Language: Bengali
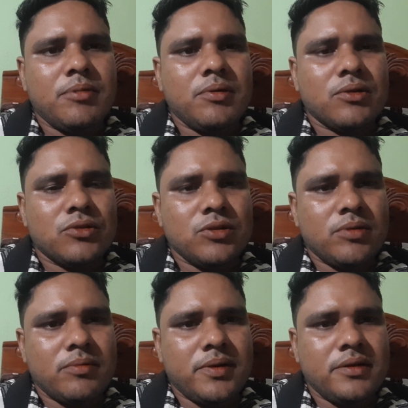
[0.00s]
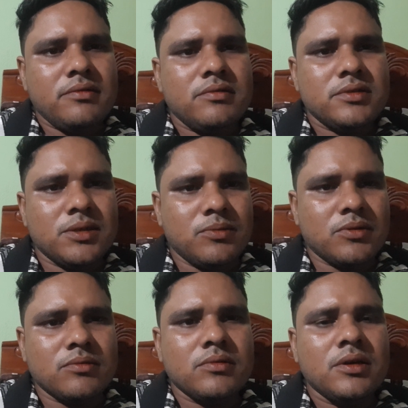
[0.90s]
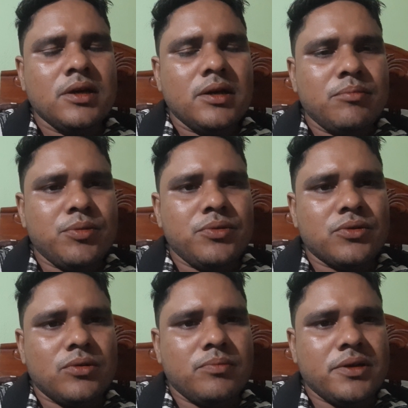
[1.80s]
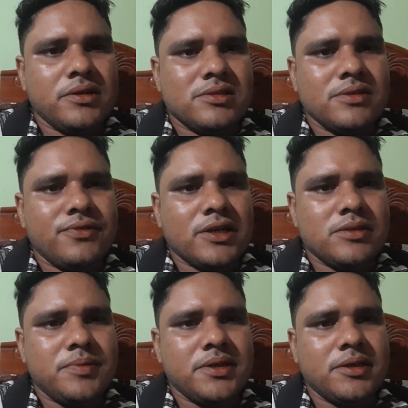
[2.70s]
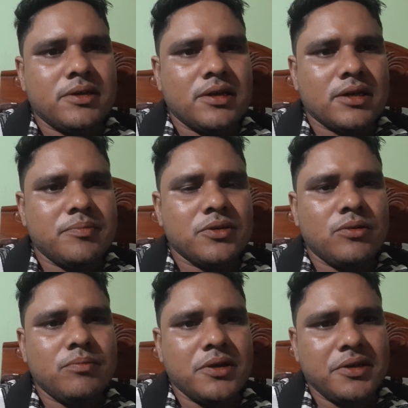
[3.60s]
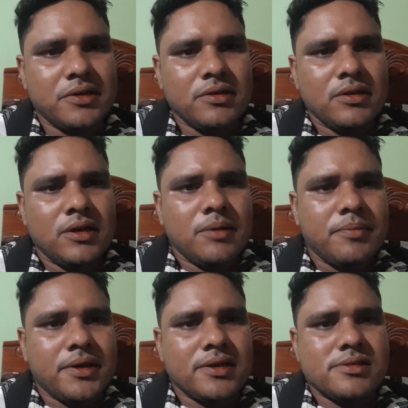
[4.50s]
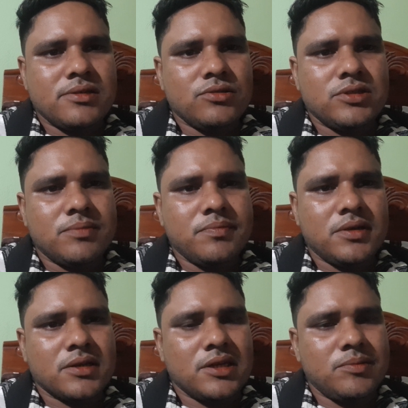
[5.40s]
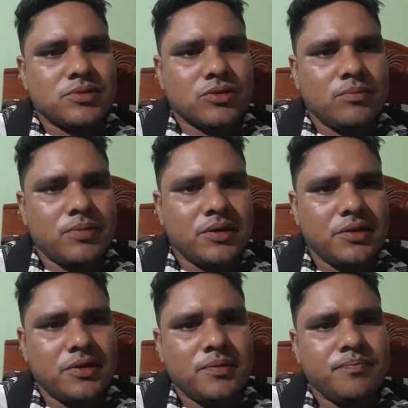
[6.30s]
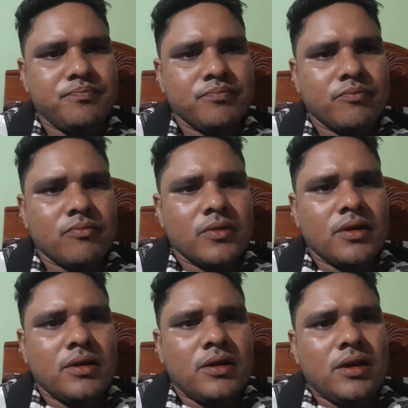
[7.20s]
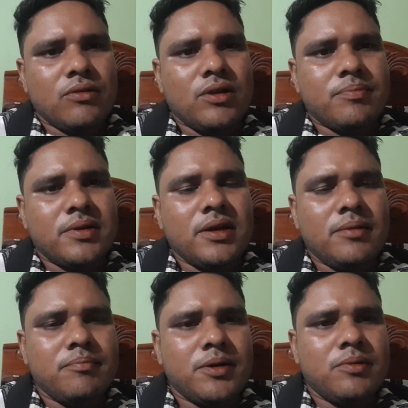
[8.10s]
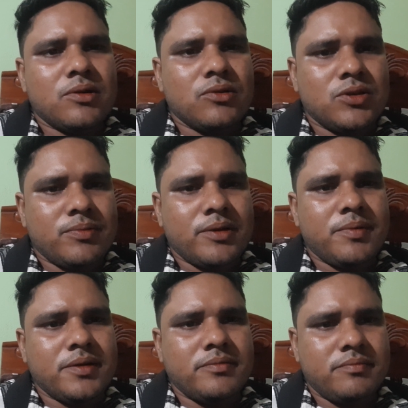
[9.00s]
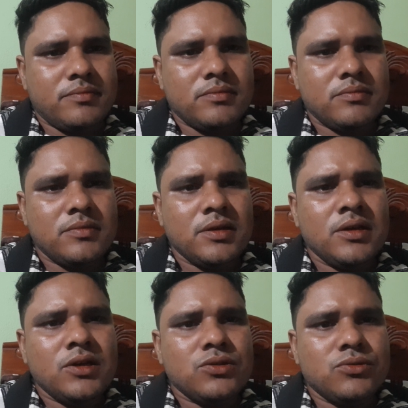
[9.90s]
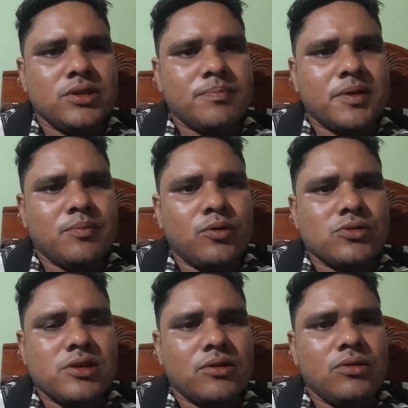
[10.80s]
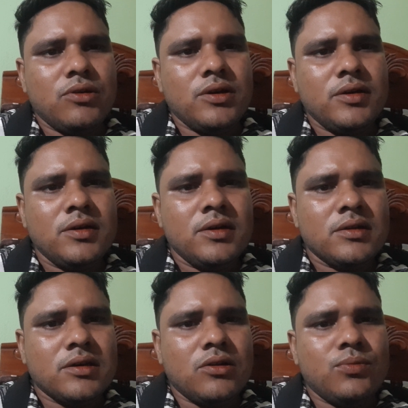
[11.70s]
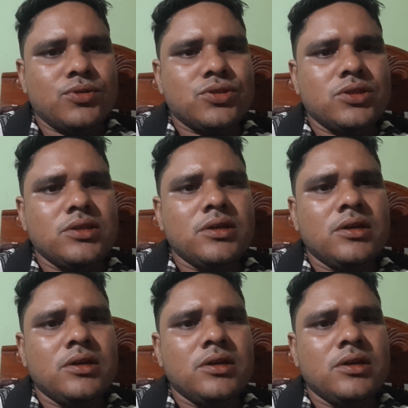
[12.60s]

ব্যবহার করতে পারবেন যেমন বিভিন্ন কোম্পানির আছে ফাস্টবেট একমি কোম্পানির প্যারাসি হচ্ছে আপনার কেমিস্ট কোম্পানির এগুলো আপনারা ব্যবহার করতে পারবেন যদি আপনার বড় ছাগল হয় তাহলে অবশ্যই